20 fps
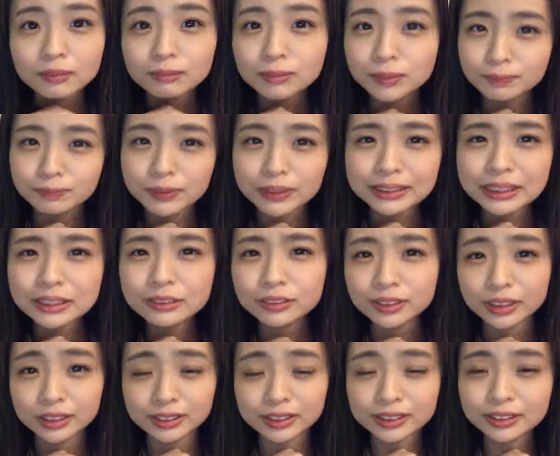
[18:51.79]
物販だと
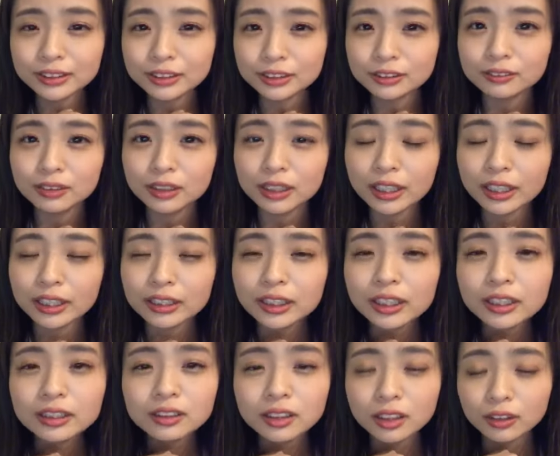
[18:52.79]
写真集は買えな
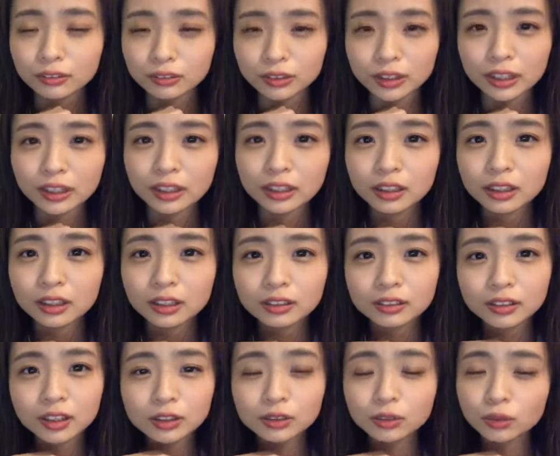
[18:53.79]
いんだよね
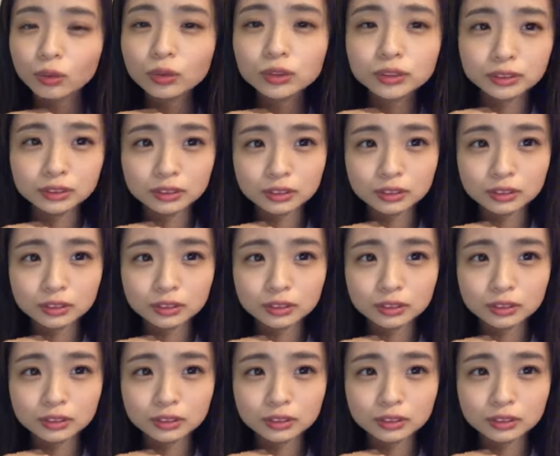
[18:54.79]
ネット